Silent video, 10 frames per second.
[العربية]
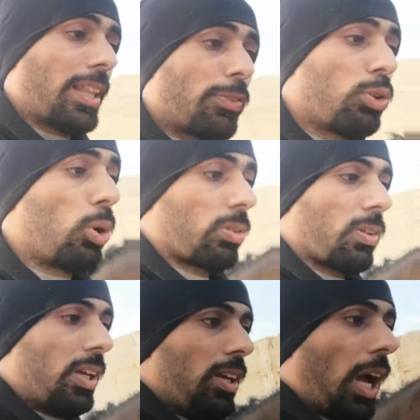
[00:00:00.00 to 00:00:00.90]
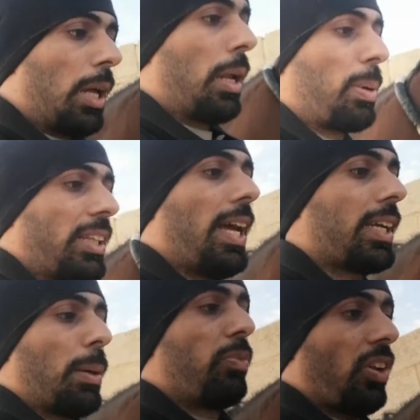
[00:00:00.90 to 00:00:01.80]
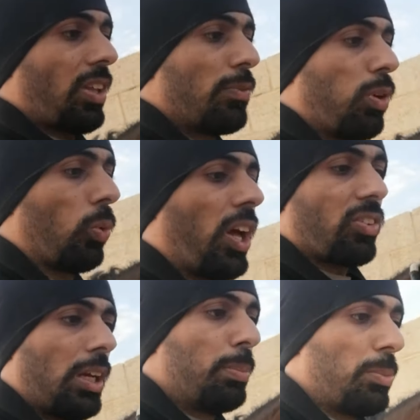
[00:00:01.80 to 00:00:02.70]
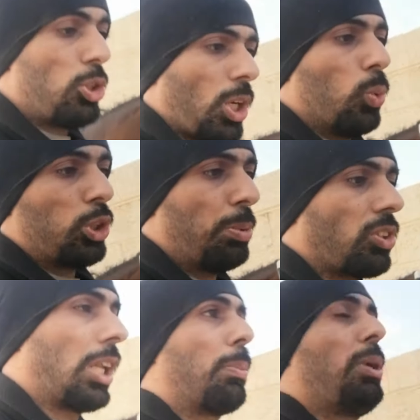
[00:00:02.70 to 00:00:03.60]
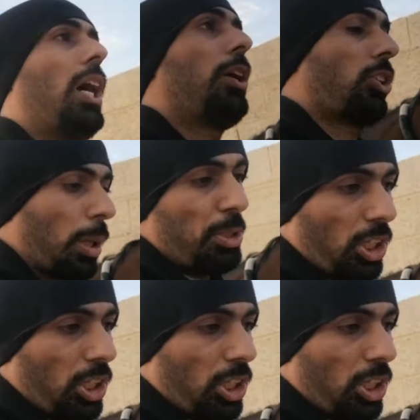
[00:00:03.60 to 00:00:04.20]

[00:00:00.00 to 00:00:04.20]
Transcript: هناك في الجولد انا ابغى اتحكم في الحصان في اوضاع صعبه بيشوش بينطلق بيحتر